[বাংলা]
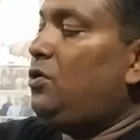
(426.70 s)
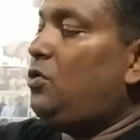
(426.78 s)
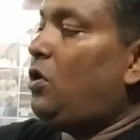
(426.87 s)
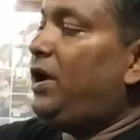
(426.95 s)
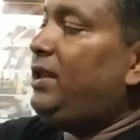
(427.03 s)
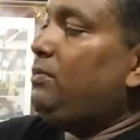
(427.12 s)

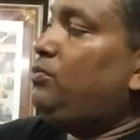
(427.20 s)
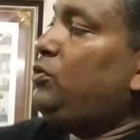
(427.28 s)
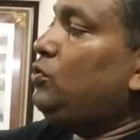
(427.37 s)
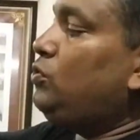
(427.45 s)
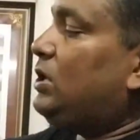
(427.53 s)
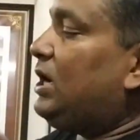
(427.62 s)
রয়্যাল
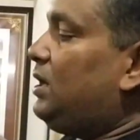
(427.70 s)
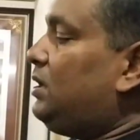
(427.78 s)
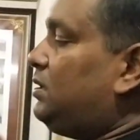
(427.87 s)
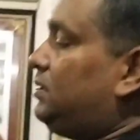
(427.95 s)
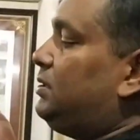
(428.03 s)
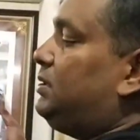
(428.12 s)
ব্লু
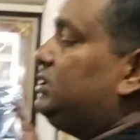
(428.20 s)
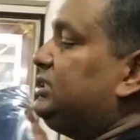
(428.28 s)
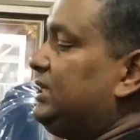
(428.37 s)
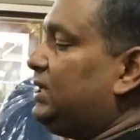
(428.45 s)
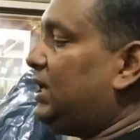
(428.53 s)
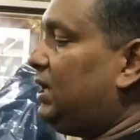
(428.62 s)
কালার
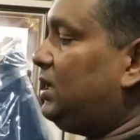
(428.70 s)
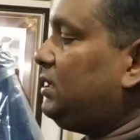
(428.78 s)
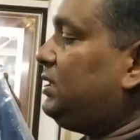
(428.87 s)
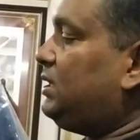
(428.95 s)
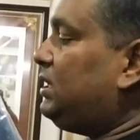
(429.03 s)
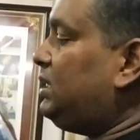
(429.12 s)
যে
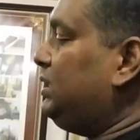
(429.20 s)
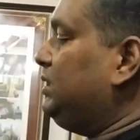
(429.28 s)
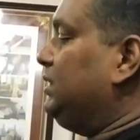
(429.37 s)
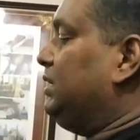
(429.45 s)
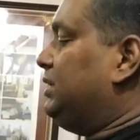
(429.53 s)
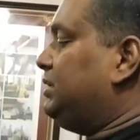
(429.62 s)
কালারটা
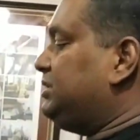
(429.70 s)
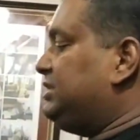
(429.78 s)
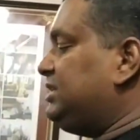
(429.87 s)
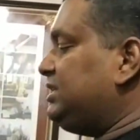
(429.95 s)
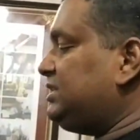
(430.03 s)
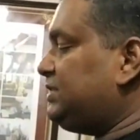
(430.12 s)

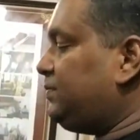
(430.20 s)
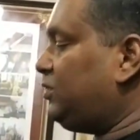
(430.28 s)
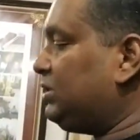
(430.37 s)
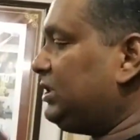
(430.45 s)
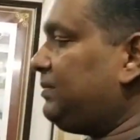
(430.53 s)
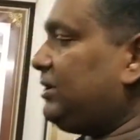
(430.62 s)
জিন্স
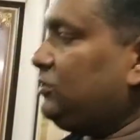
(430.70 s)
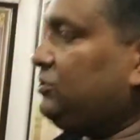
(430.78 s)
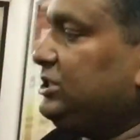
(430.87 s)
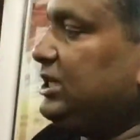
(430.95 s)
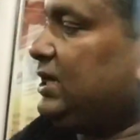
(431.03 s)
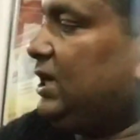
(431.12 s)
বলতে মানুষ
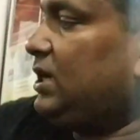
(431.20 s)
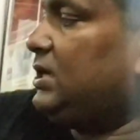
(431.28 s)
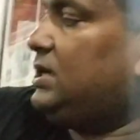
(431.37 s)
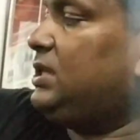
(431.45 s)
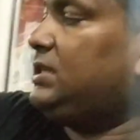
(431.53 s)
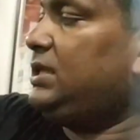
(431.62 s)
যে
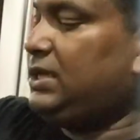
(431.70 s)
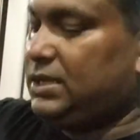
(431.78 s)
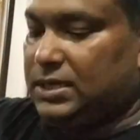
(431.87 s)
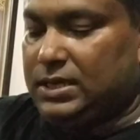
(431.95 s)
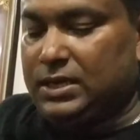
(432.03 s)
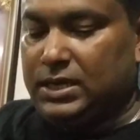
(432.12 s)
কালারটাতে
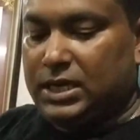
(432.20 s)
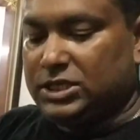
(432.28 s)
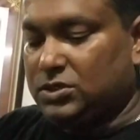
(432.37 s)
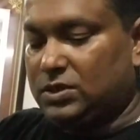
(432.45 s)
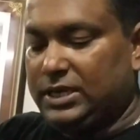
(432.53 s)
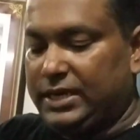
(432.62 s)

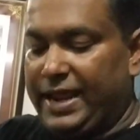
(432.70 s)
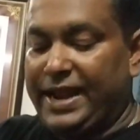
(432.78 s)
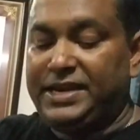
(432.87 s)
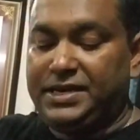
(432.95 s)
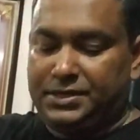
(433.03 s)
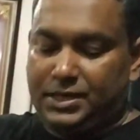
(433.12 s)
আসলে
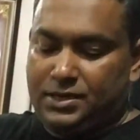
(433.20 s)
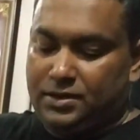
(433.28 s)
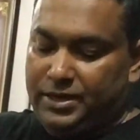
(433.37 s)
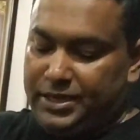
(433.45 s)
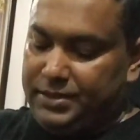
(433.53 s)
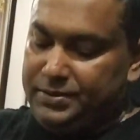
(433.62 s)
অ্যাডিক্টেড
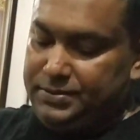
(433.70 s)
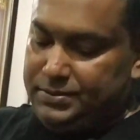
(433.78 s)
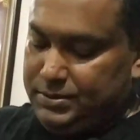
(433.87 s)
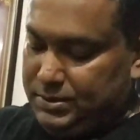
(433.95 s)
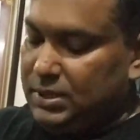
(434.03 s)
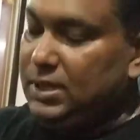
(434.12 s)
হয়
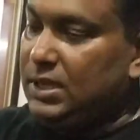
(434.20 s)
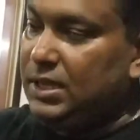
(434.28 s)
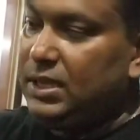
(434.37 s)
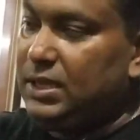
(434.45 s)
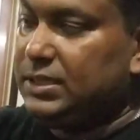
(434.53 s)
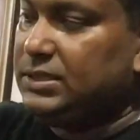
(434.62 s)

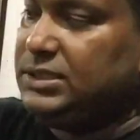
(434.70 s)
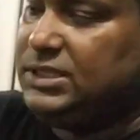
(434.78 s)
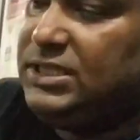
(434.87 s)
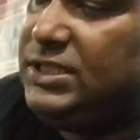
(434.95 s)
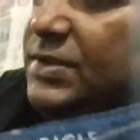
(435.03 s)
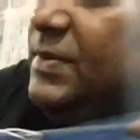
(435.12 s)
হ্যাঁ জিন্স